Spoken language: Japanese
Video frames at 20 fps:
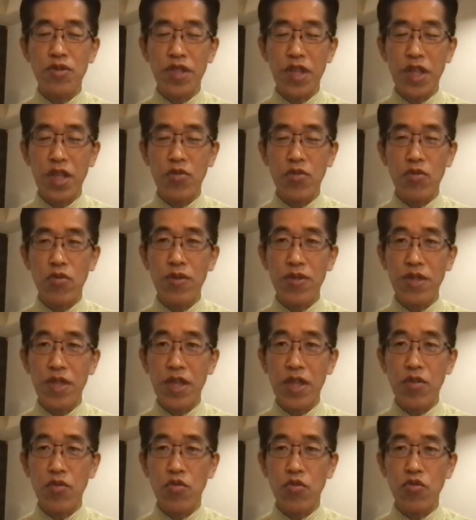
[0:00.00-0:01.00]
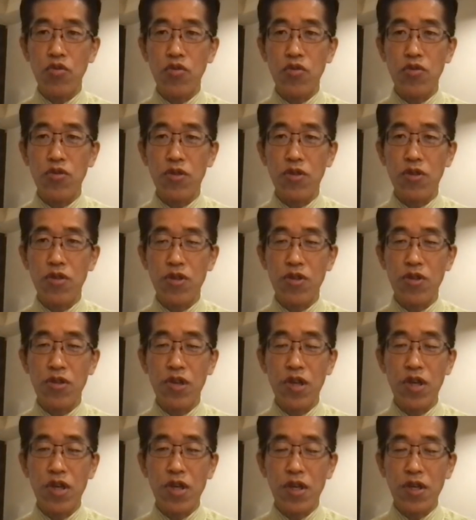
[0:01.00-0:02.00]
で党党首
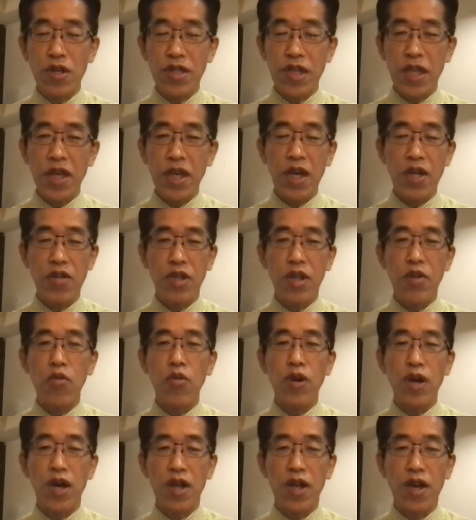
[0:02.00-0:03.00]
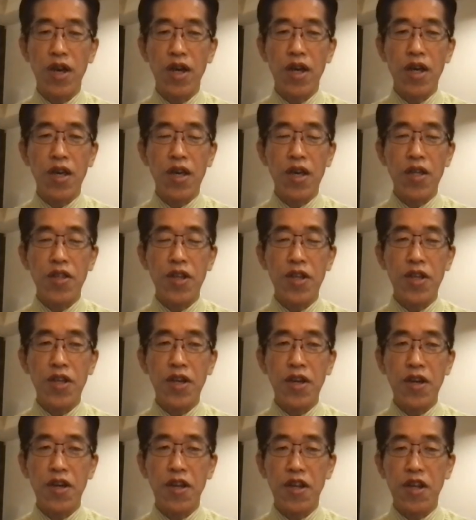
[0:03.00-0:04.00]
選があるだろうから、え誰
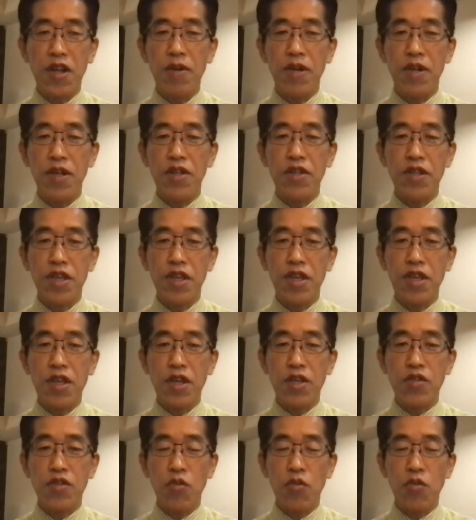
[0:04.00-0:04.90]
が選ばれて、